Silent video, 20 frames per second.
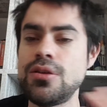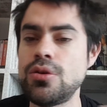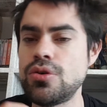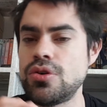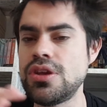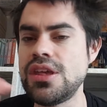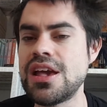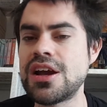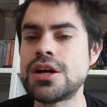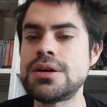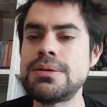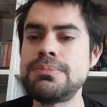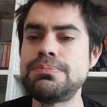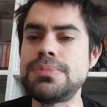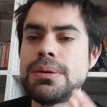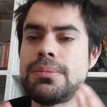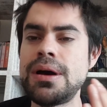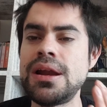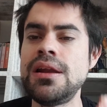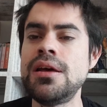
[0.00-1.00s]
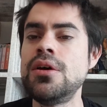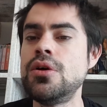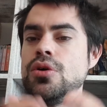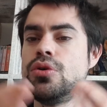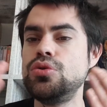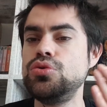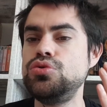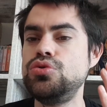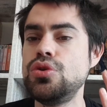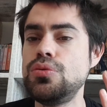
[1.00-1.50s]
il y a quand même pas mal
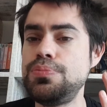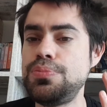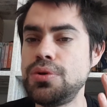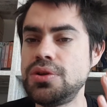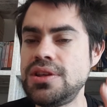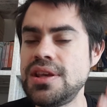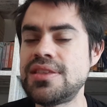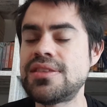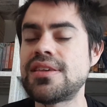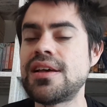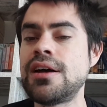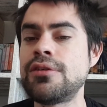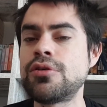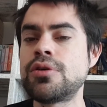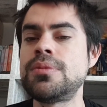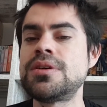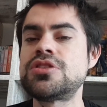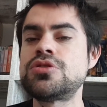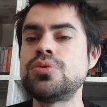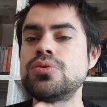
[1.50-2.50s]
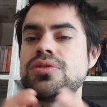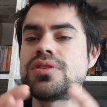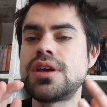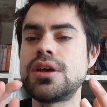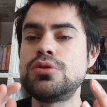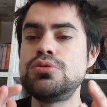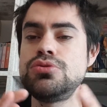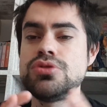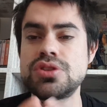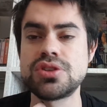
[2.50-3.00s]
de petites informations
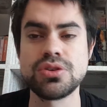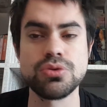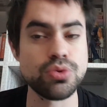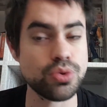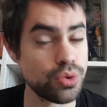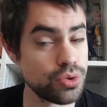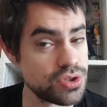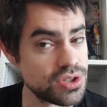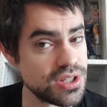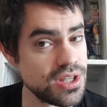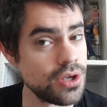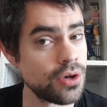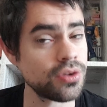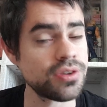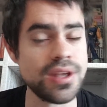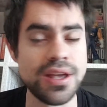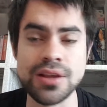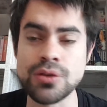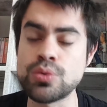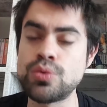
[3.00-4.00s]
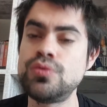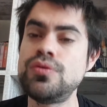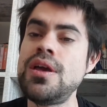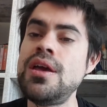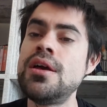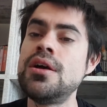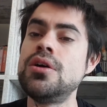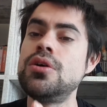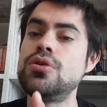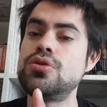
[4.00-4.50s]
très croustillantes à
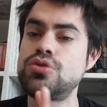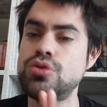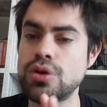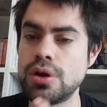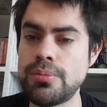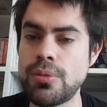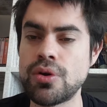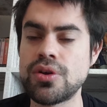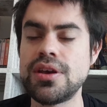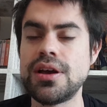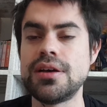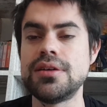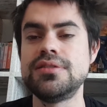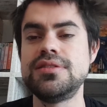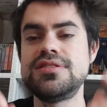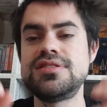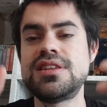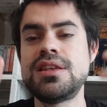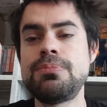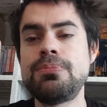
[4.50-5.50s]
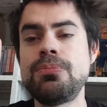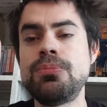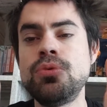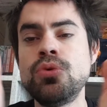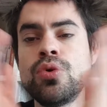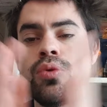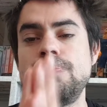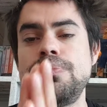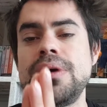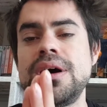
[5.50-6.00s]
trouver sur le manga. N'hésitez
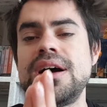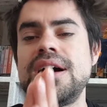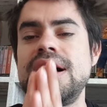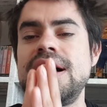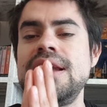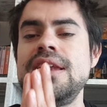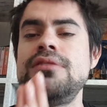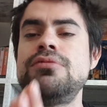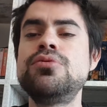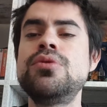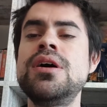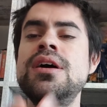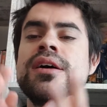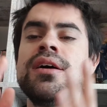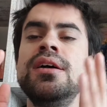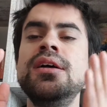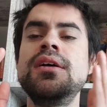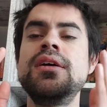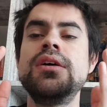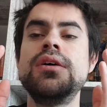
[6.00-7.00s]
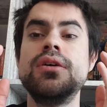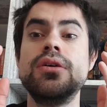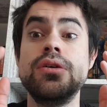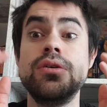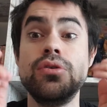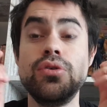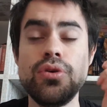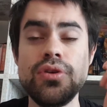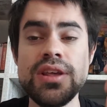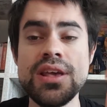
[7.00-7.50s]
donc pas à aller voir
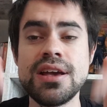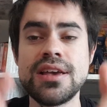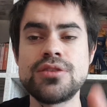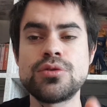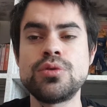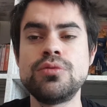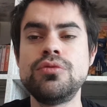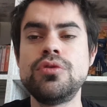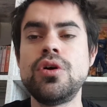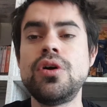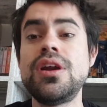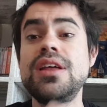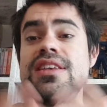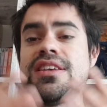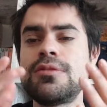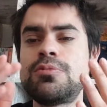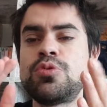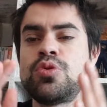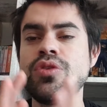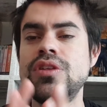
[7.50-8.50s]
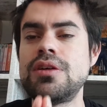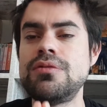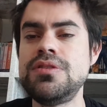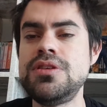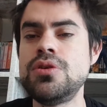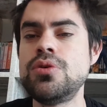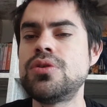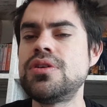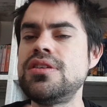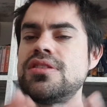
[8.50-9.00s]
euh, le lien qui se trouve dans la description de la
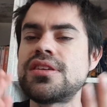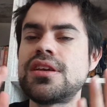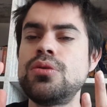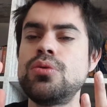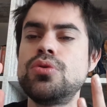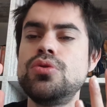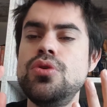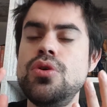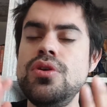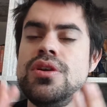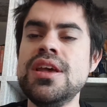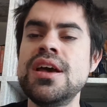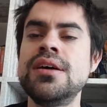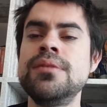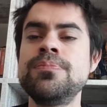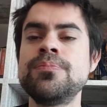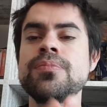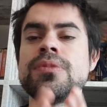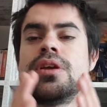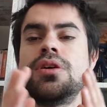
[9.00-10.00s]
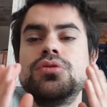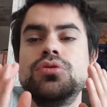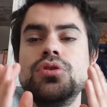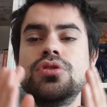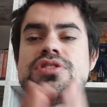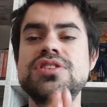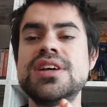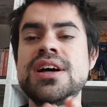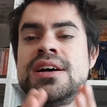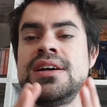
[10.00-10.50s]
vidéo, qui sera donc le lien de
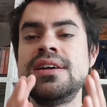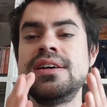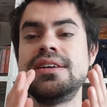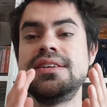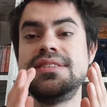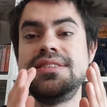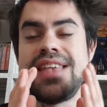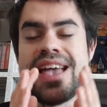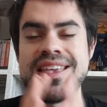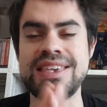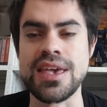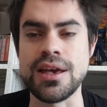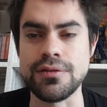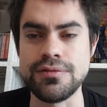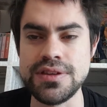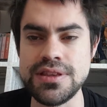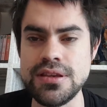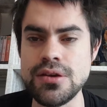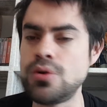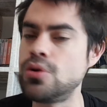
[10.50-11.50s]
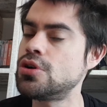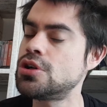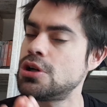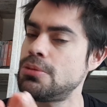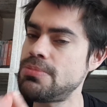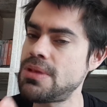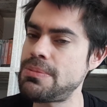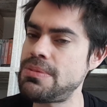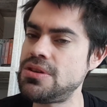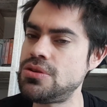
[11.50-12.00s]
sa dernière vidéo
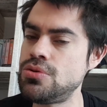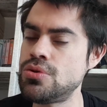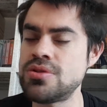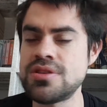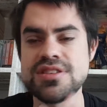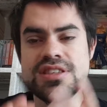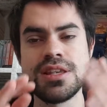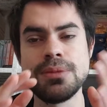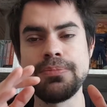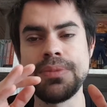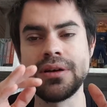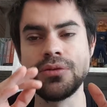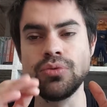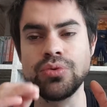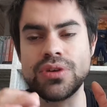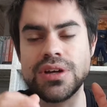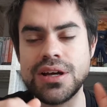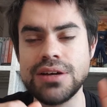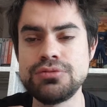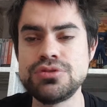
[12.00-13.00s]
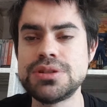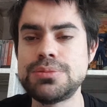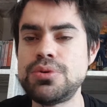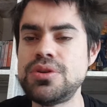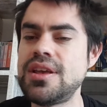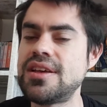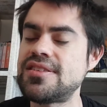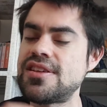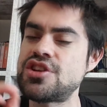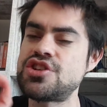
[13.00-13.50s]
comme d'habitude. N'hésitez pas donc à vous
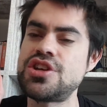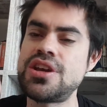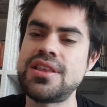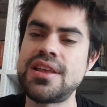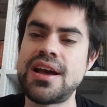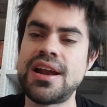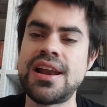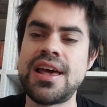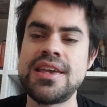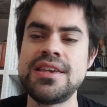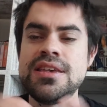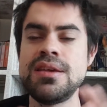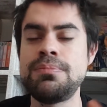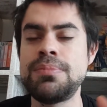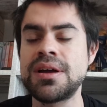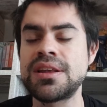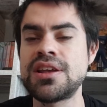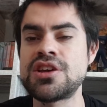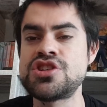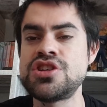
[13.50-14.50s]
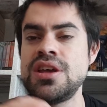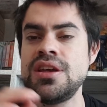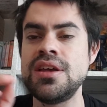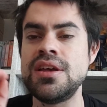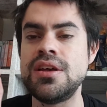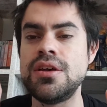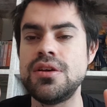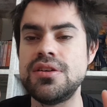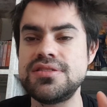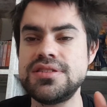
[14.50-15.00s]
abonner à sa chaîne, à liker, partager
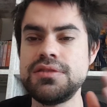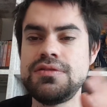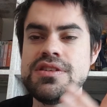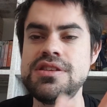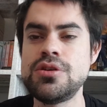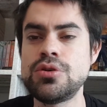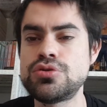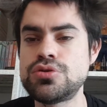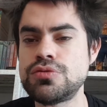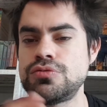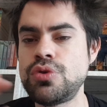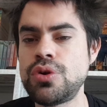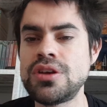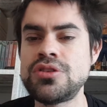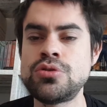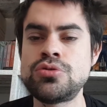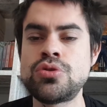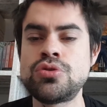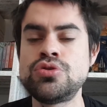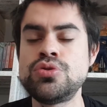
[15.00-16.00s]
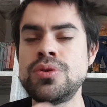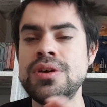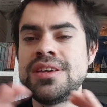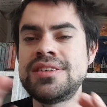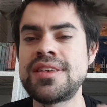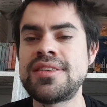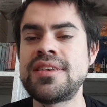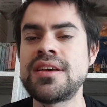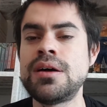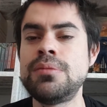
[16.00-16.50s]
ses vidéos sur vos réseaux sociaux,
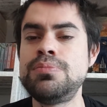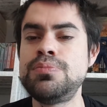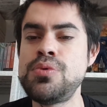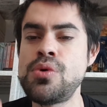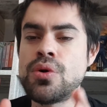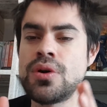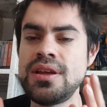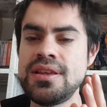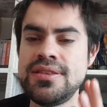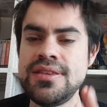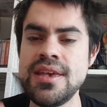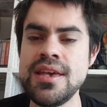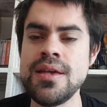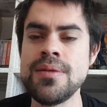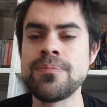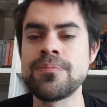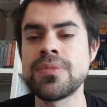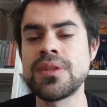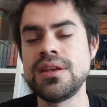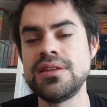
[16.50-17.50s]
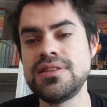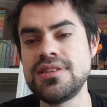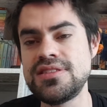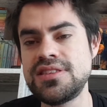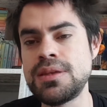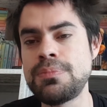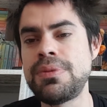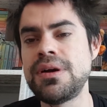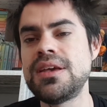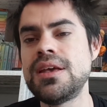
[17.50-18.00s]
etc. pour l'aider.
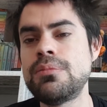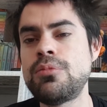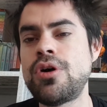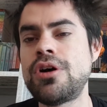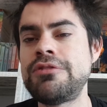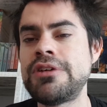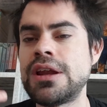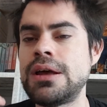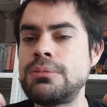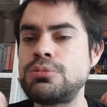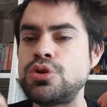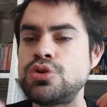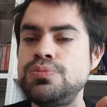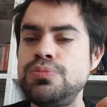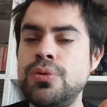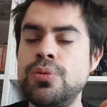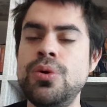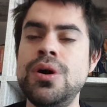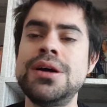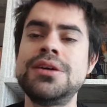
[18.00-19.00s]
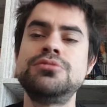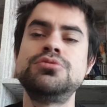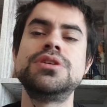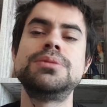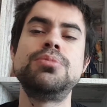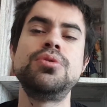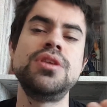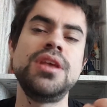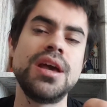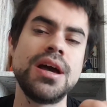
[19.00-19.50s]
N'hésitez pas également à faire un chose pour moi, à vous
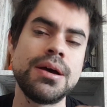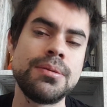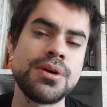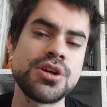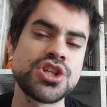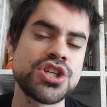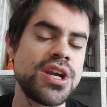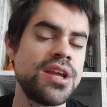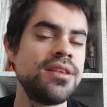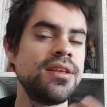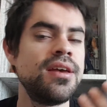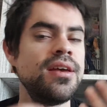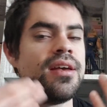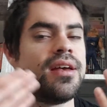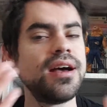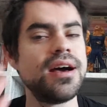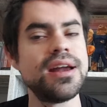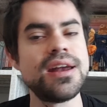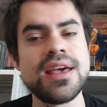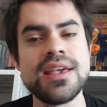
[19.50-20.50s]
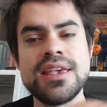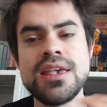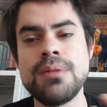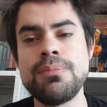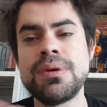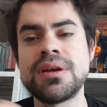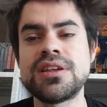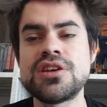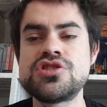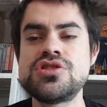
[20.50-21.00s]
abonner à ma chaîne, à liker et
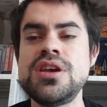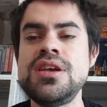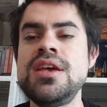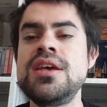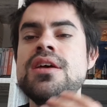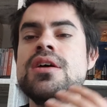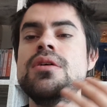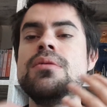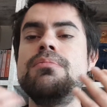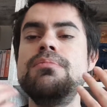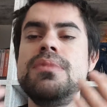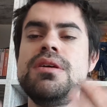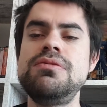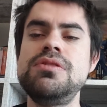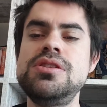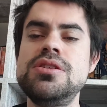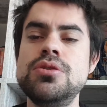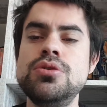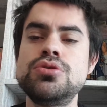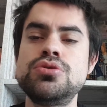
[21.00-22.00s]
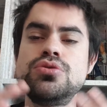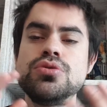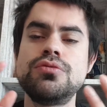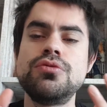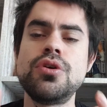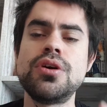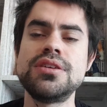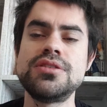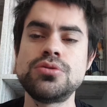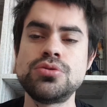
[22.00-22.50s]
partager mes vidéos sur
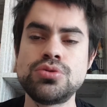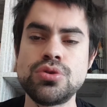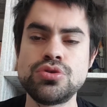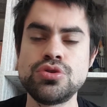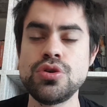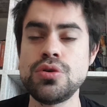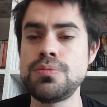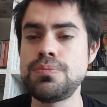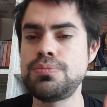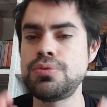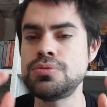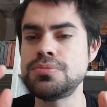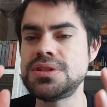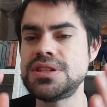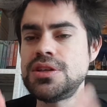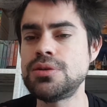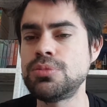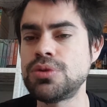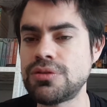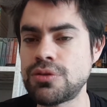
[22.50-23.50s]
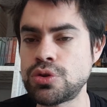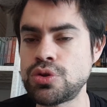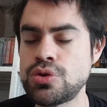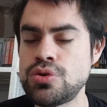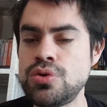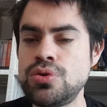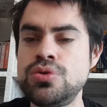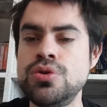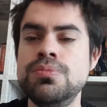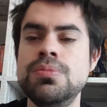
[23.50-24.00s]
vos réseaux sociaux pour m'aider dans mon aventure
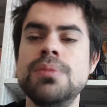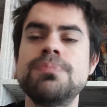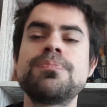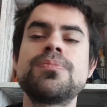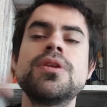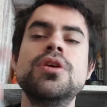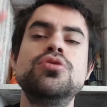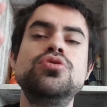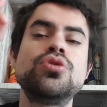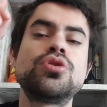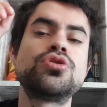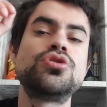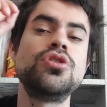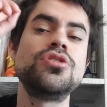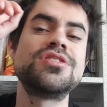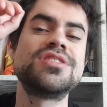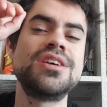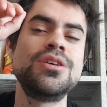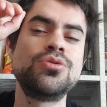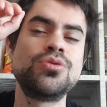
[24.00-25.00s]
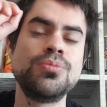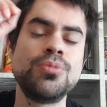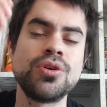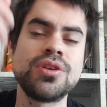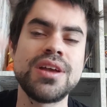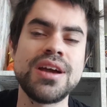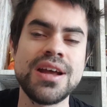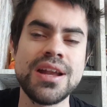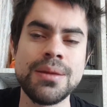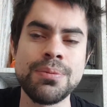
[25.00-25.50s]
YouTube. Sur ce, salut tout le
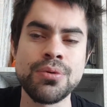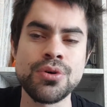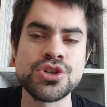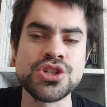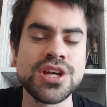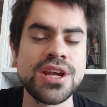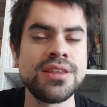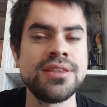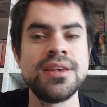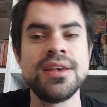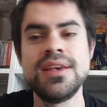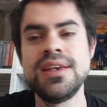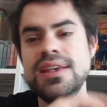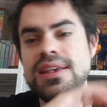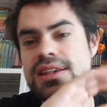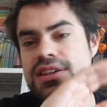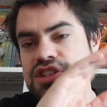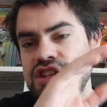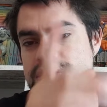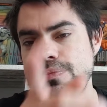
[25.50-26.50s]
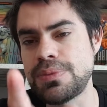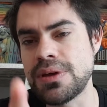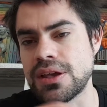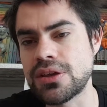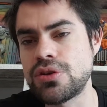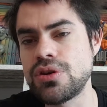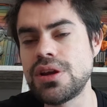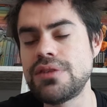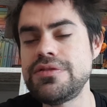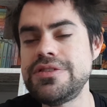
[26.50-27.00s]
monde, à la prochaine.
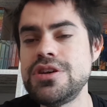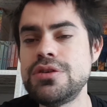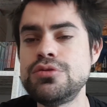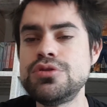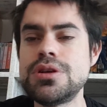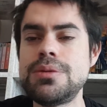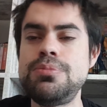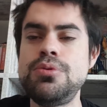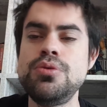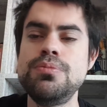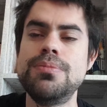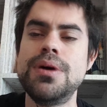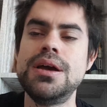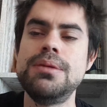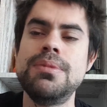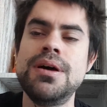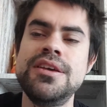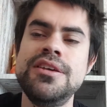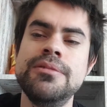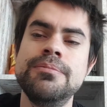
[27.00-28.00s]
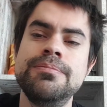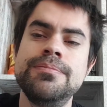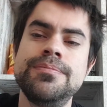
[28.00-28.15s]
J'espère que la vidéo vous a plu. Bye bye.